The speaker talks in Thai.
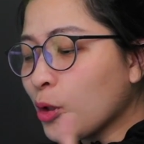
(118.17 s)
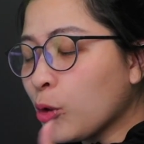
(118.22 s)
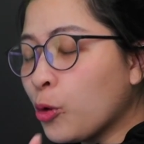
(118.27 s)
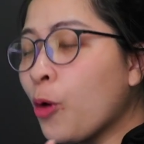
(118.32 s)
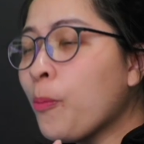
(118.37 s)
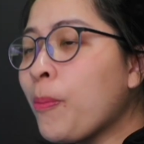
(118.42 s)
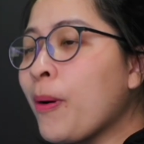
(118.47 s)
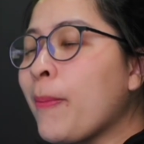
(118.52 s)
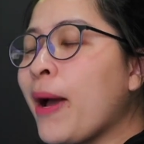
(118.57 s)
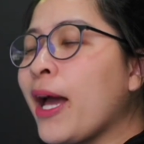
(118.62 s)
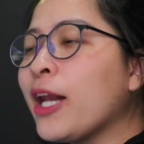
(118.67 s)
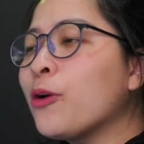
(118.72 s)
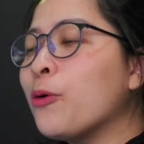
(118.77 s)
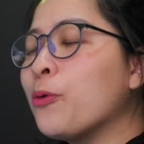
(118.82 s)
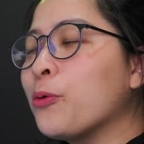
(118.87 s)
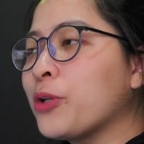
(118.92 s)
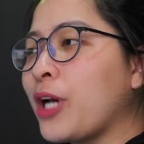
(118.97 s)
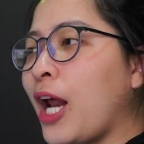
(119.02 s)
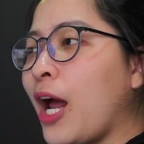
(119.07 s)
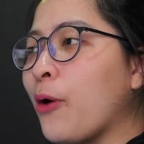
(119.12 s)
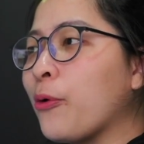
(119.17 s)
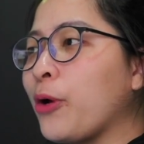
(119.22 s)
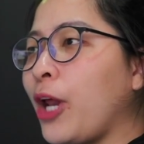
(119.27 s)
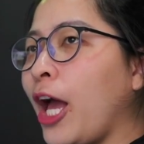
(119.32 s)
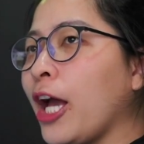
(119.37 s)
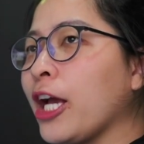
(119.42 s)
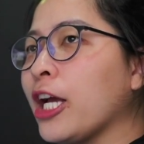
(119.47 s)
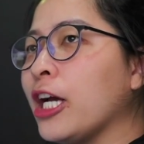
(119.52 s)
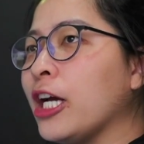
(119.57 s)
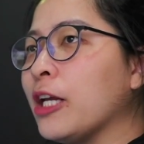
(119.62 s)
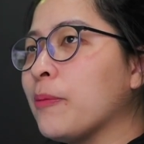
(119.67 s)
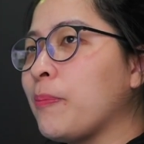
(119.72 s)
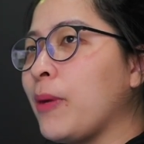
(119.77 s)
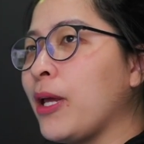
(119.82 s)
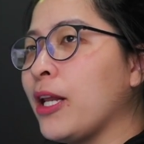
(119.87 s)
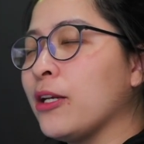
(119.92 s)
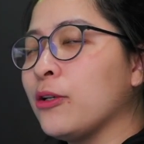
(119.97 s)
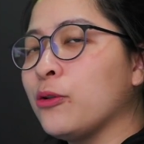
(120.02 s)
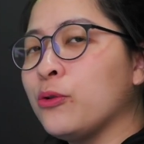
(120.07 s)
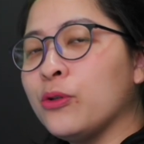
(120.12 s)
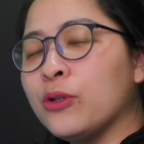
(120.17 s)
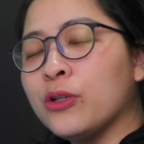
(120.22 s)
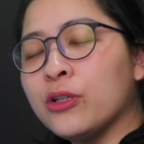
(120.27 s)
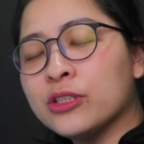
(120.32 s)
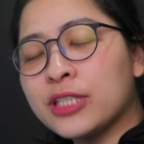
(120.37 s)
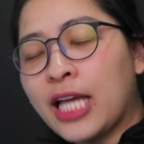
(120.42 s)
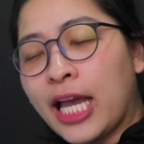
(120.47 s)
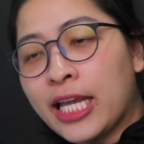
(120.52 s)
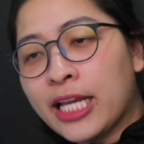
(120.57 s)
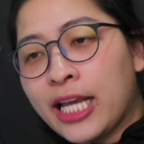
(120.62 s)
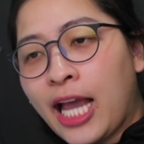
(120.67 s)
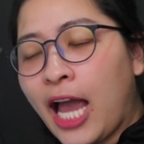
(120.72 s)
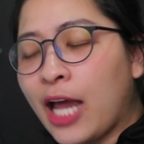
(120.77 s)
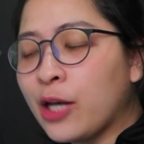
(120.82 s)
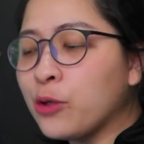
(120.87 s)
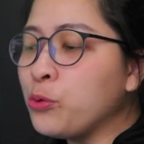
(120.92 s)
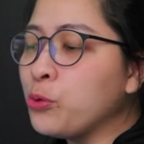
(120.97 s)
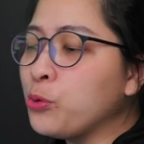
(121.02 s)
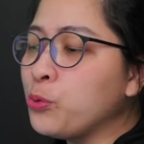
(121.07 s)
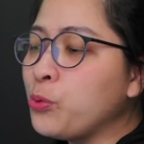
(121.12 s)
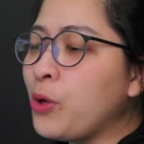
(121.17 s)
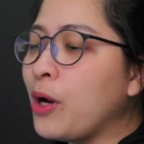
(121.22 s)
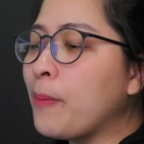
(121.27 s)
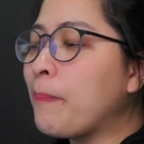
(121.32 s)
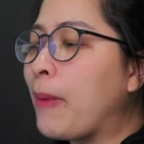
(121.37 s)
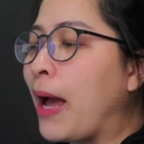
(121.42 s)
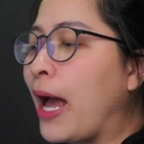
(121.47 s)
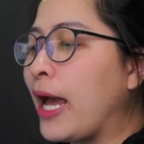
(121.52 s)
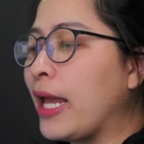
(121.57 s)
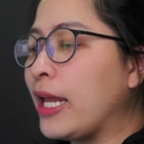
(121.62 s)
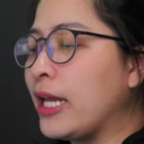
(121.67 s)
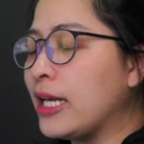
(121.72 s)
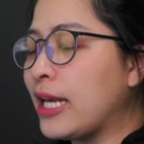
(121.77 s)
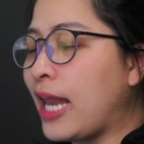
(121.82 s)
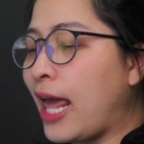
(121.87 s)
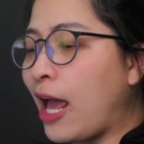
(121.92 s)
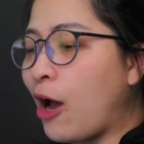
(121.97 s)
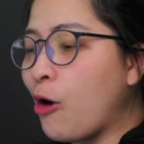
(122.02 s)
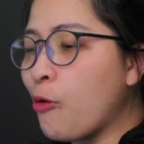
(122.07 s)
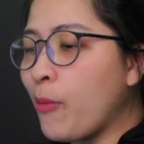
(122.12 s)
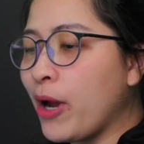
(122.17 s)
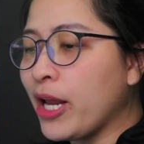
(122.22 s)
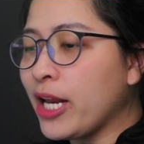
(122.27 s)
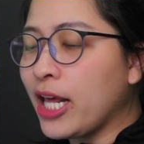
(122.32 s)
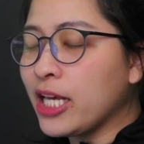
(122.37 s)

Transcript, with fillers: งบประมาณของเราถ้าเกิดเป็นใช้งานทั่ว ๆ ไปแล้วไม่ได้